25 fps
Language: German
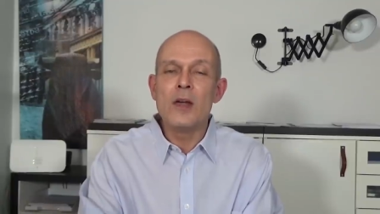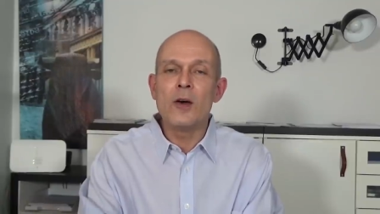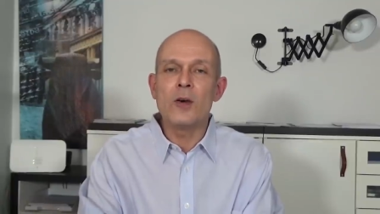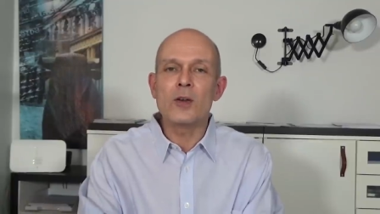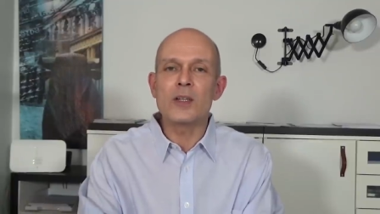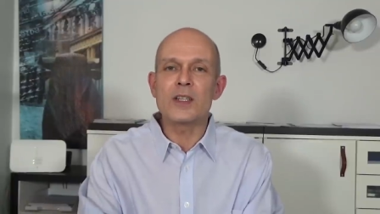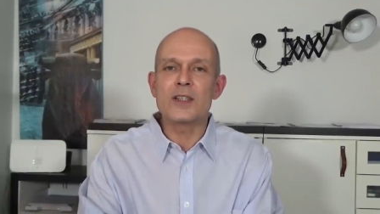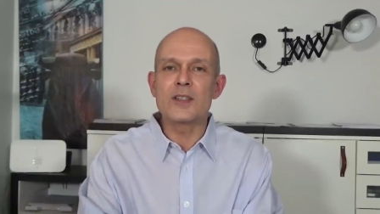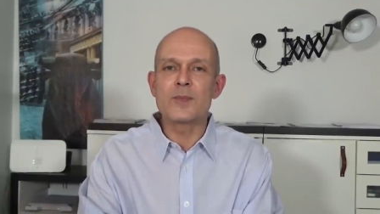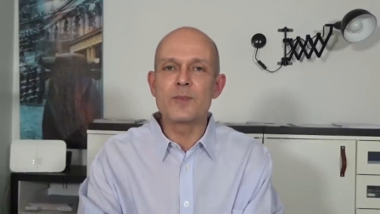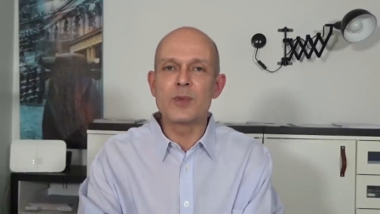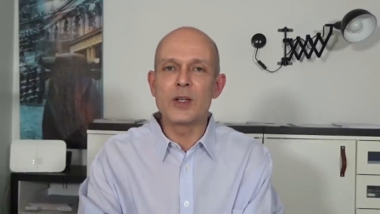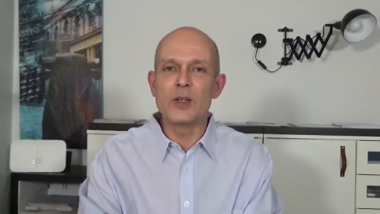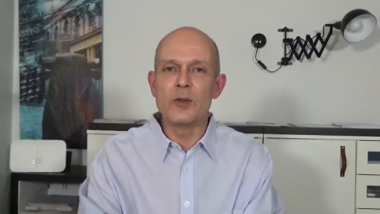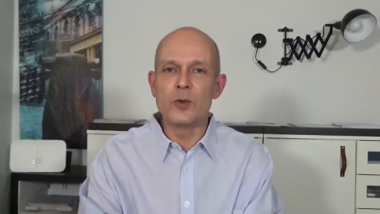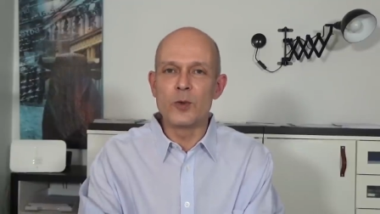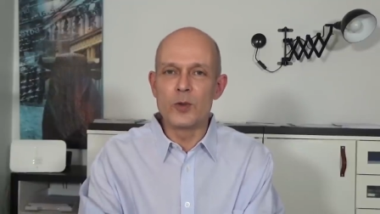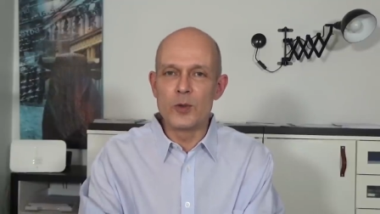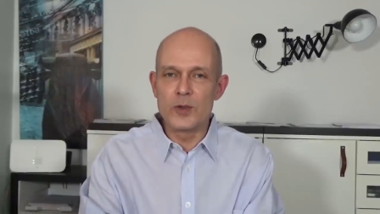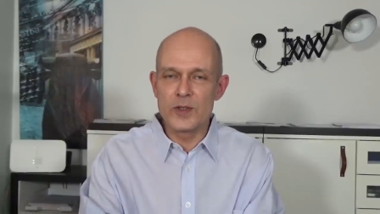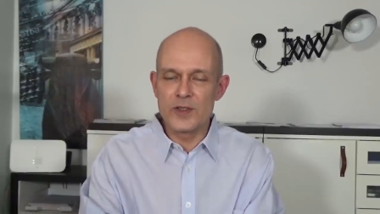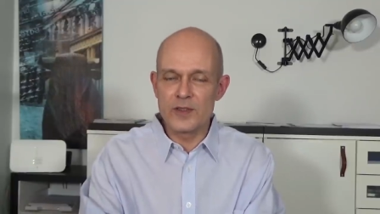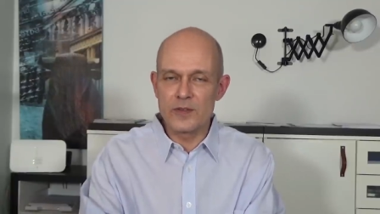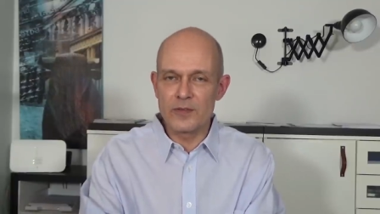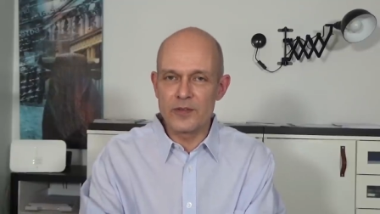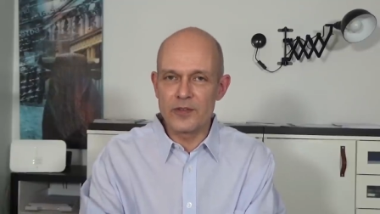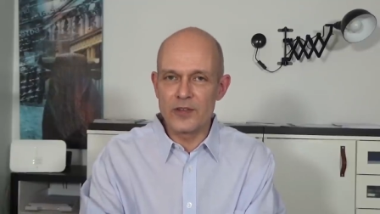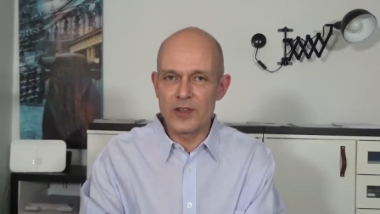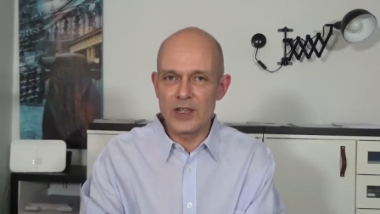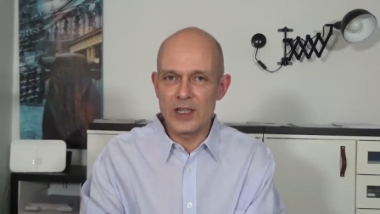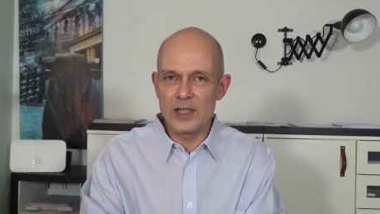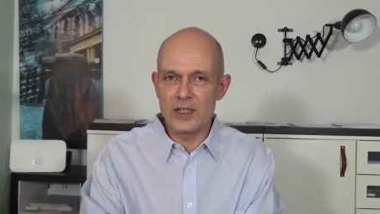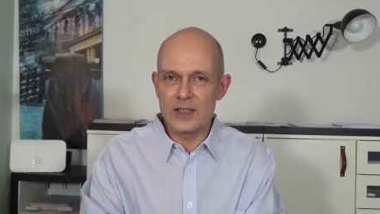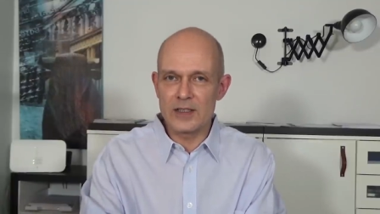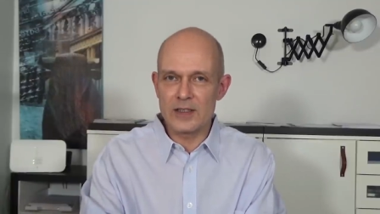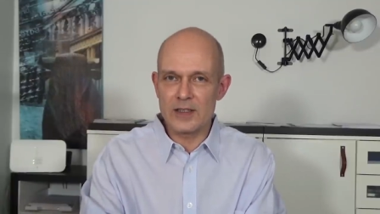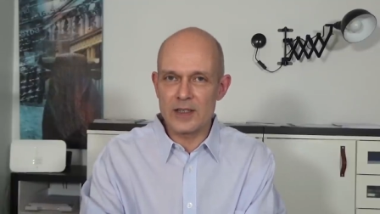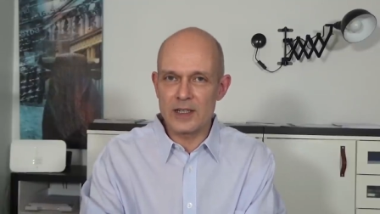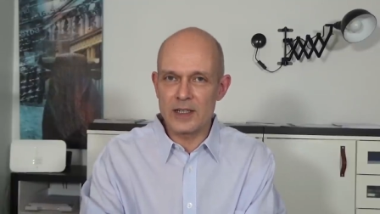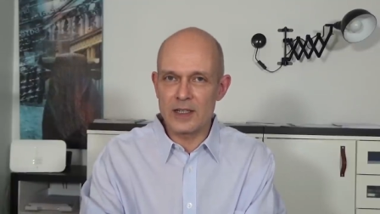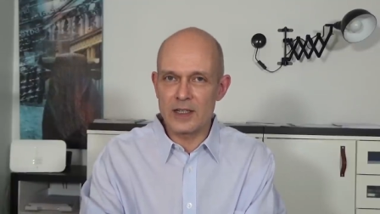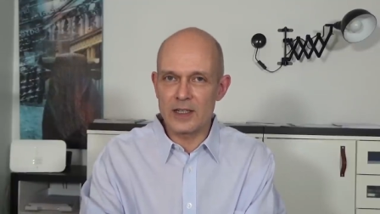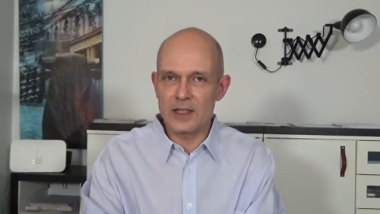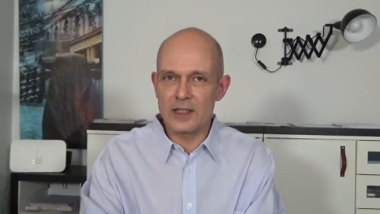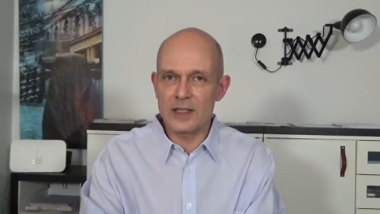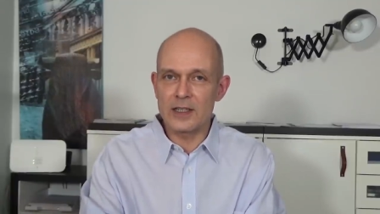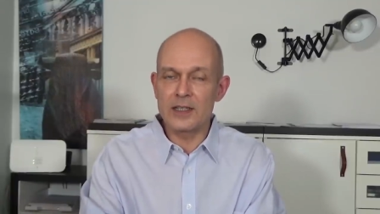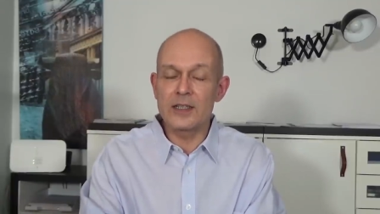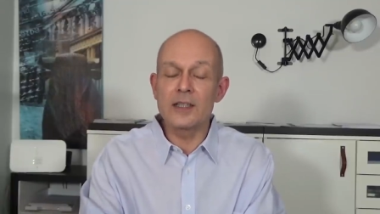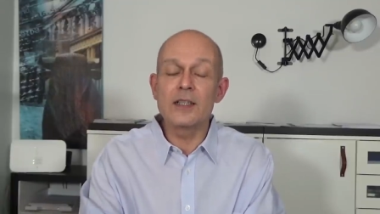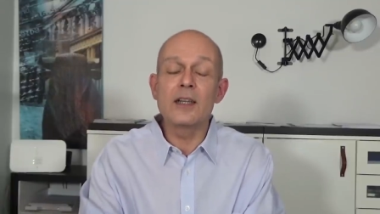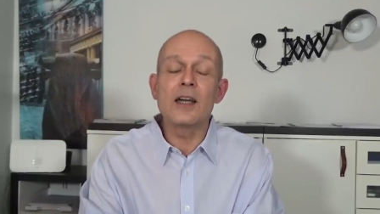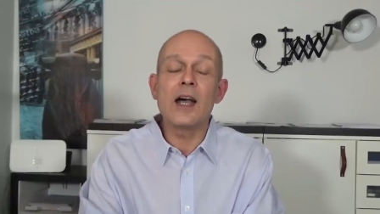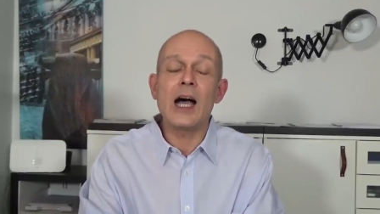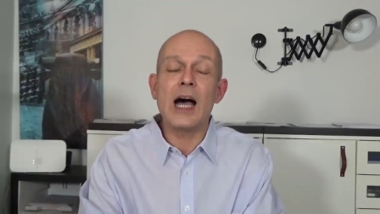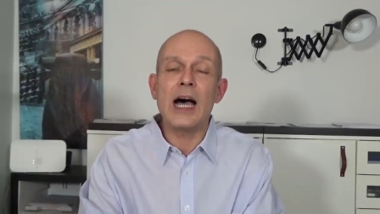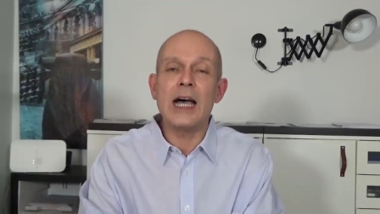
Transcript: Und das begrüßen viele sicherlich,